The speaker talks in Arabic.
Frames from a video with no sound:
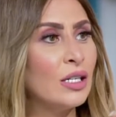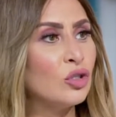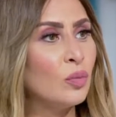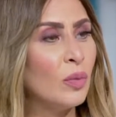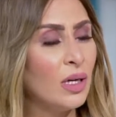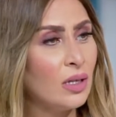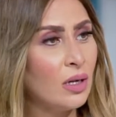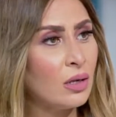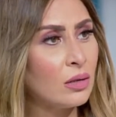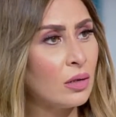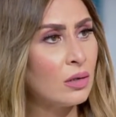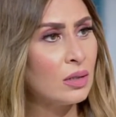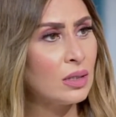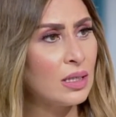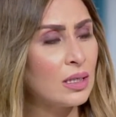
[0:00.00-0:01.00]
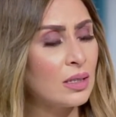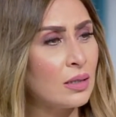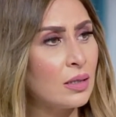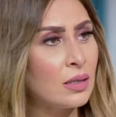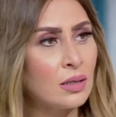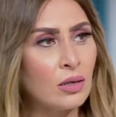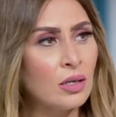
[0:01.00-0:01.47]
اشمعنى اخترتي
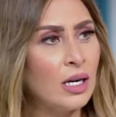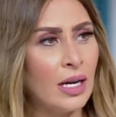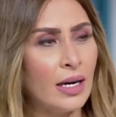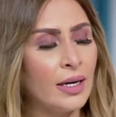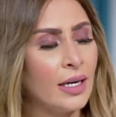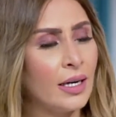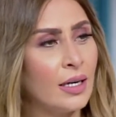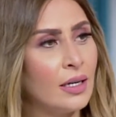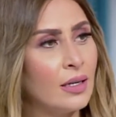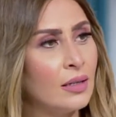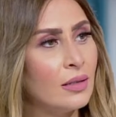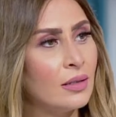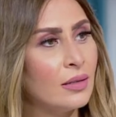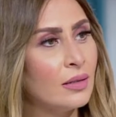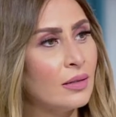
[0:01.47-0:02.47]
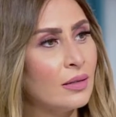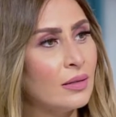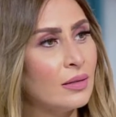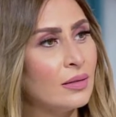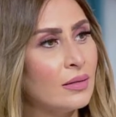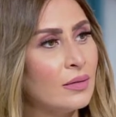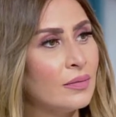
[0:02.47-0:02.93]
درستي الصلصال الحراري هو انا